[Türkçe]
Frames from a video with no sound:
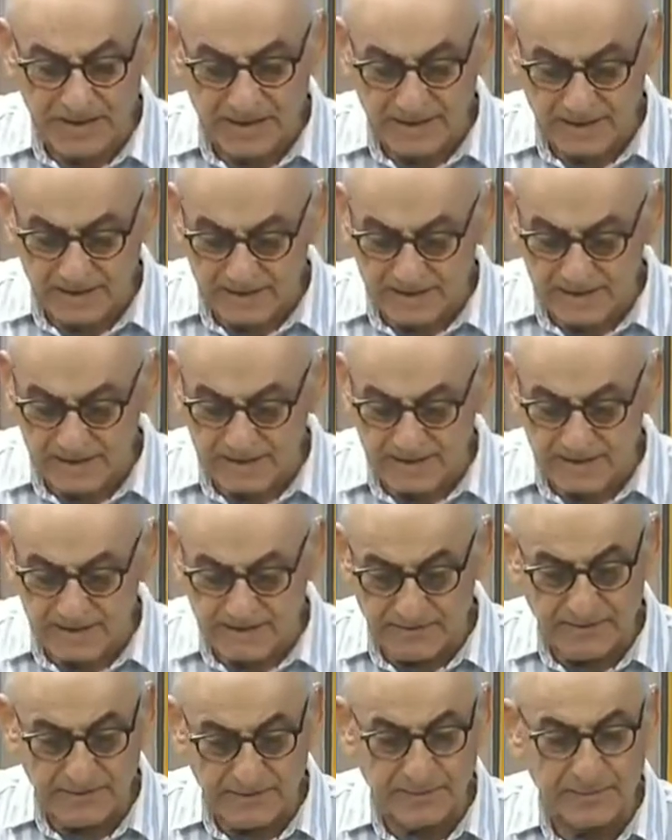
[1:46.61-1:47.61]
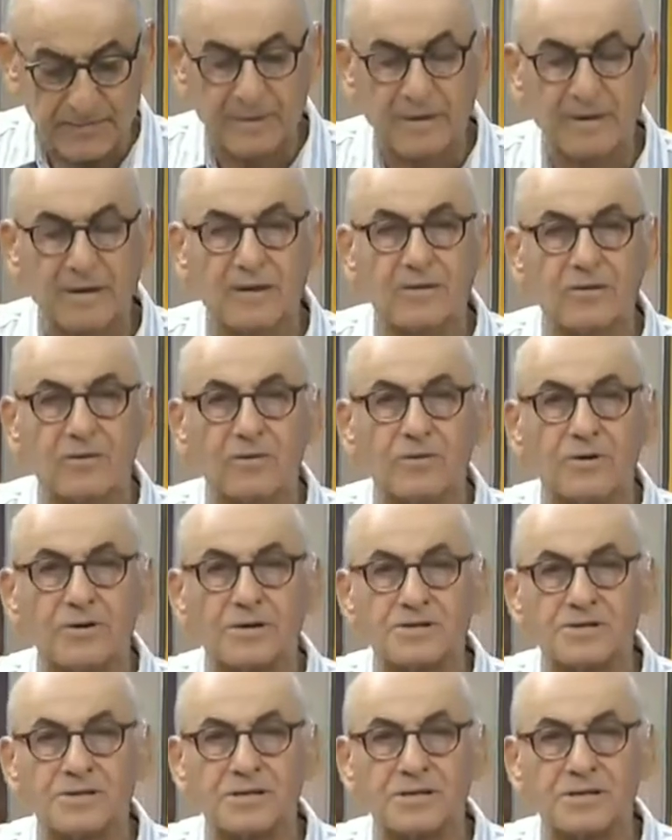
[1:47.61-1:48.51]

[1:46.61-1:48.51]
E, o gece